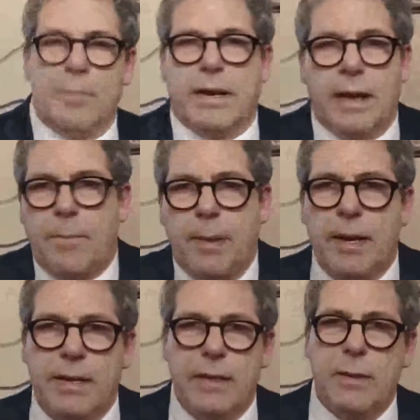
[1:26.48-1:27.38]
perché a
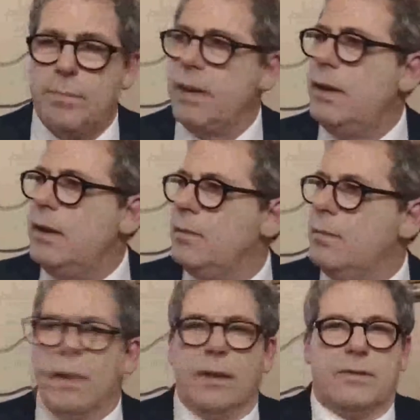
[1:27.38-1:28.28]
parità di PIL
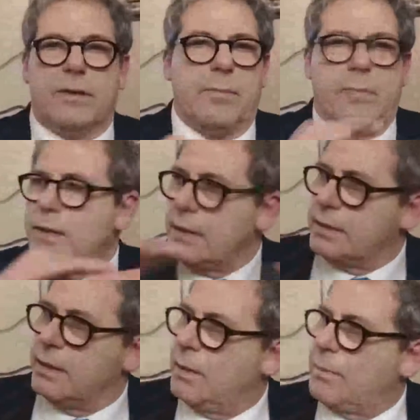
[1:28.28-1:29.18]
saremmo
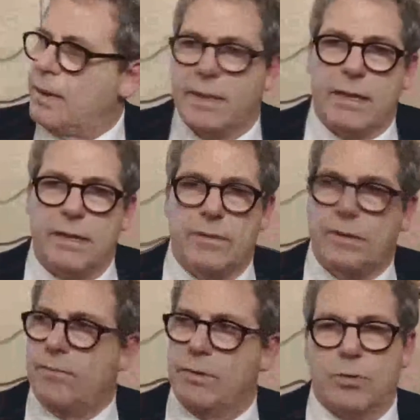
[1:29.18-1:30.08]
andati a parità di,
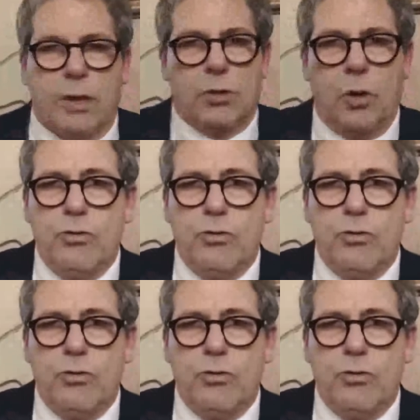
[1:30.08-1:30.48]
di fatturato.